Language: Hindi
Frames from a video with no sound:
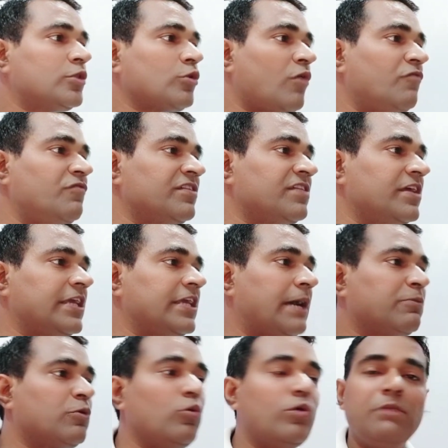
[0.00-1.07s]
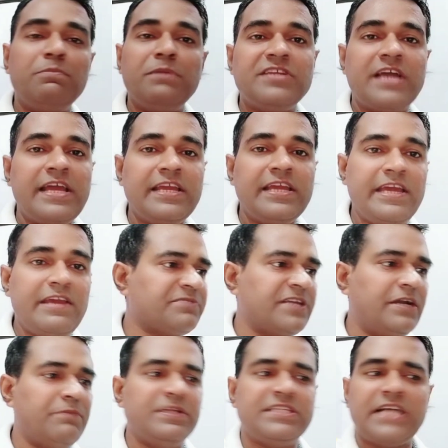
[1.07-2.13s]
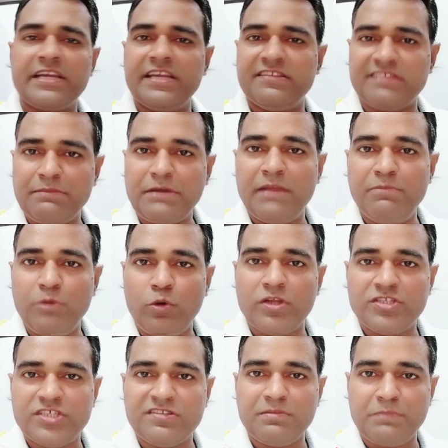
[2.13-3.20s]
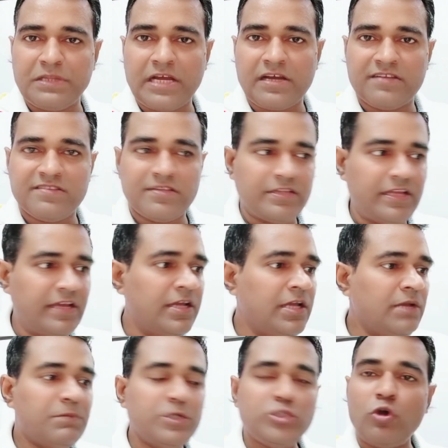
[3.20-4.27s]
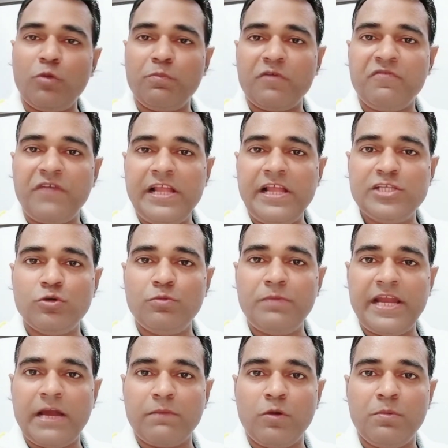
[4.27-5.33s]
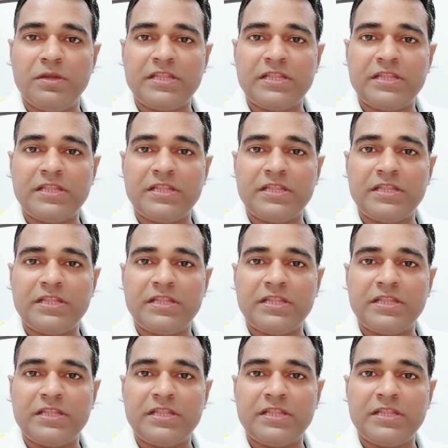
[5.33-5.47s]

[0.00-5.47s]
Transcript: तो ऑब्वियस है कि आप गूगल पे जाएंगे वेबसाइट पे जाके इसके बारे में और अच्छे से पता कर सकते हैं पर जॉब प्रोफाइल जो मैंने आपको